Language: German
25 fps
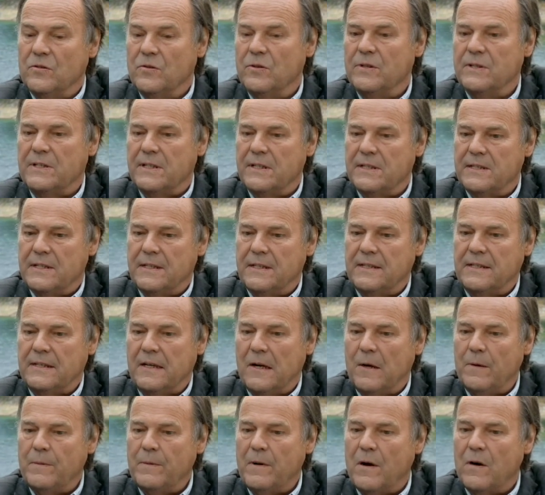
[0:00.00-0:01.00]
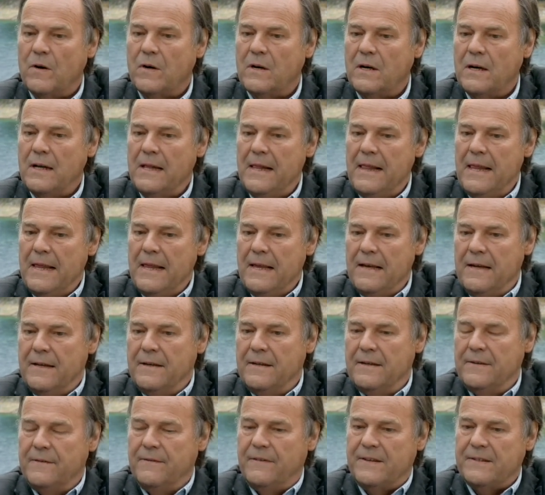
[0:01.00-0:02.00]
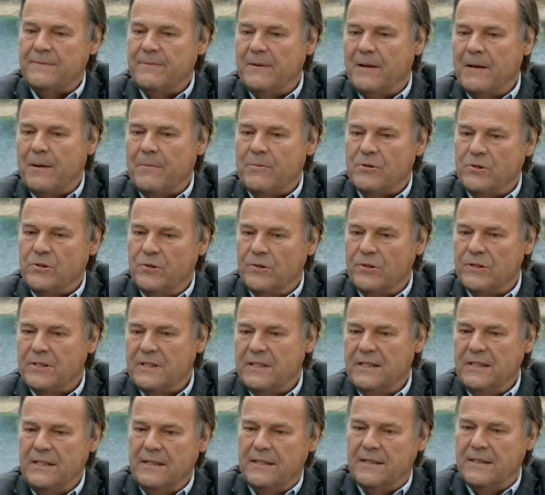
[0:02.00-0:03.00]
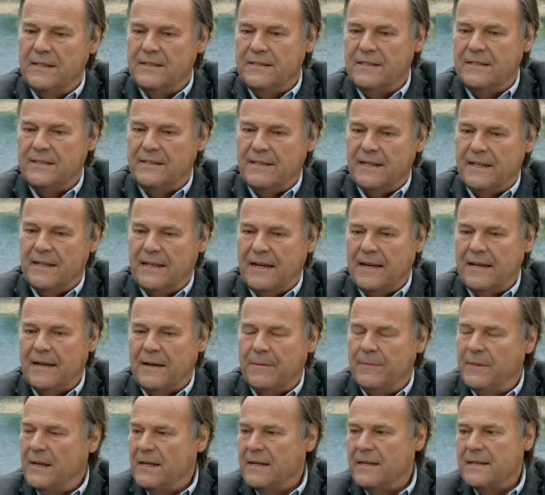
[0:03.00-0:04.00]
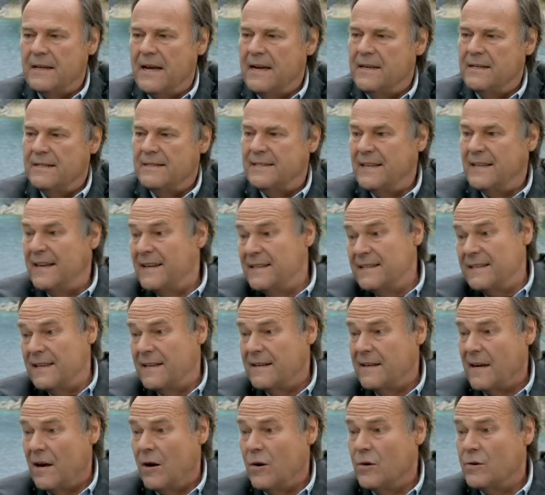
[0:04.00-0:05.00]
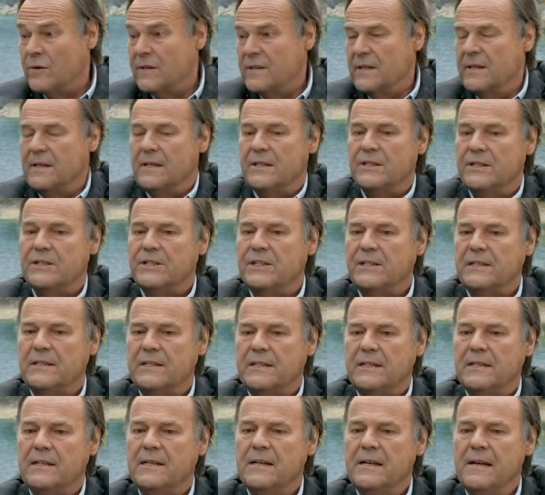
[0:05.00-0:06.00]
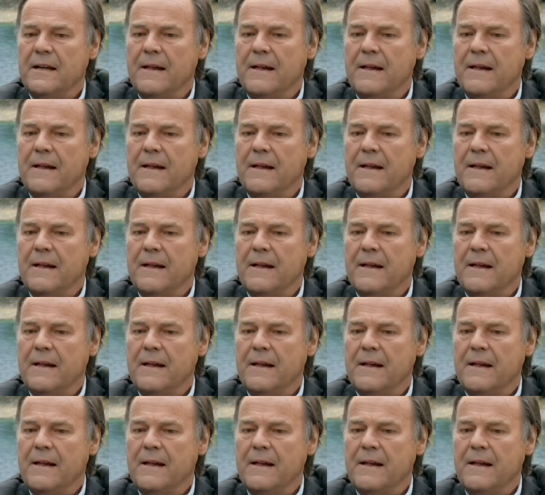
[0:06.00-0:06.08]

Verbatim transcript: So ist es. Ich glaube auch, was man am Schluss sieht, das ist ja dann am Ende eine sehr, sehr traurige Geschichte.